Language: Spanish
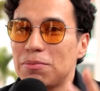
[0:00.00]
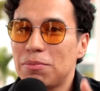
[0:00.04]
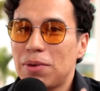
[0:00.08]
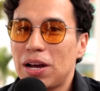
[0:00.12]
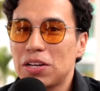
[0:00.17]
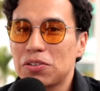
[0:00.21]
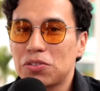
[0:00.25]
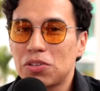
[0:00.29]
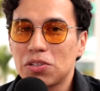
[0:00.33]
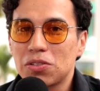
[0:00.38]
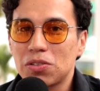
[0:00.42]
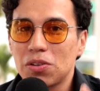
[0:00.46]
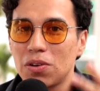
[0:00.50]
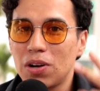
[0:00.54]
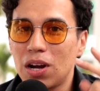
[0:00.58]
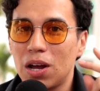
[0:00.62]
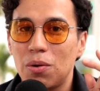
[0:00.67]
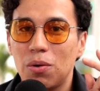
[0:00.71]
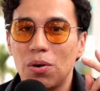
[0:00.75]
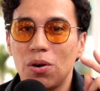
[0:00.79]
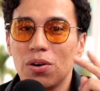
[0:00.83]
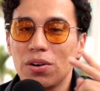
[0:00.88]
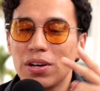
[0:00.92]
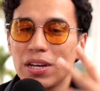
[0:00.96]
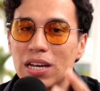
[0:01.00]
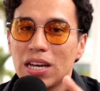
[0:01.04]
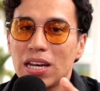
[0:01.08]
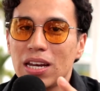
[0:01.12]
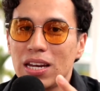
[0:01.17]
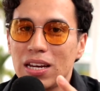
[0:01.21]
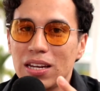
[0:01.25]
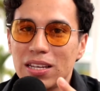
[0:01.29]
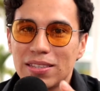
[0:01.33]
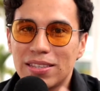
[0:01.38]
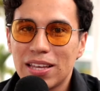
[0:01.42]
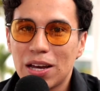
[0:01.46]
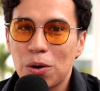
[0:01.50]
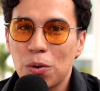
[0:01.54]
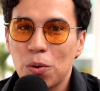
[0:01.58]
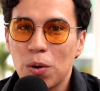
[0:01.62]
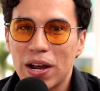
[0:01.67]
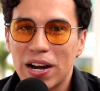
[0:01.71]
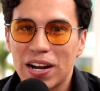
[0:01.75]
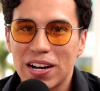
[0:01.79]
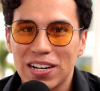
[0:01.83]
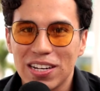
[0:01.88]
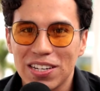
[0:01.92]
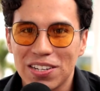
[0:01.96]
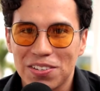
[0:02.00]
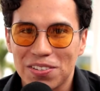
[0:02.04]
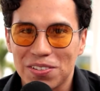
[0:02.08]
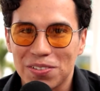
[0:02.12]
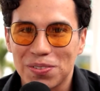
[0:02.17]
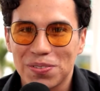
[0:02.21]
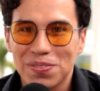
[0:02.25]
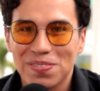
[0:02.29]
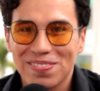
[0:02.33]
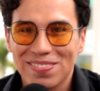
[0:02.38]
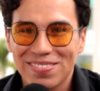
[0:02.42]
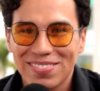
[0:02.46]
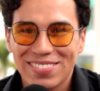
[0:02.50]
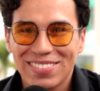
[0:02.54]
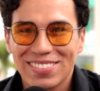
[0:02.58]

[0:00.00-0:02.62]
el maestro Héctor Labó y de Guarnizo.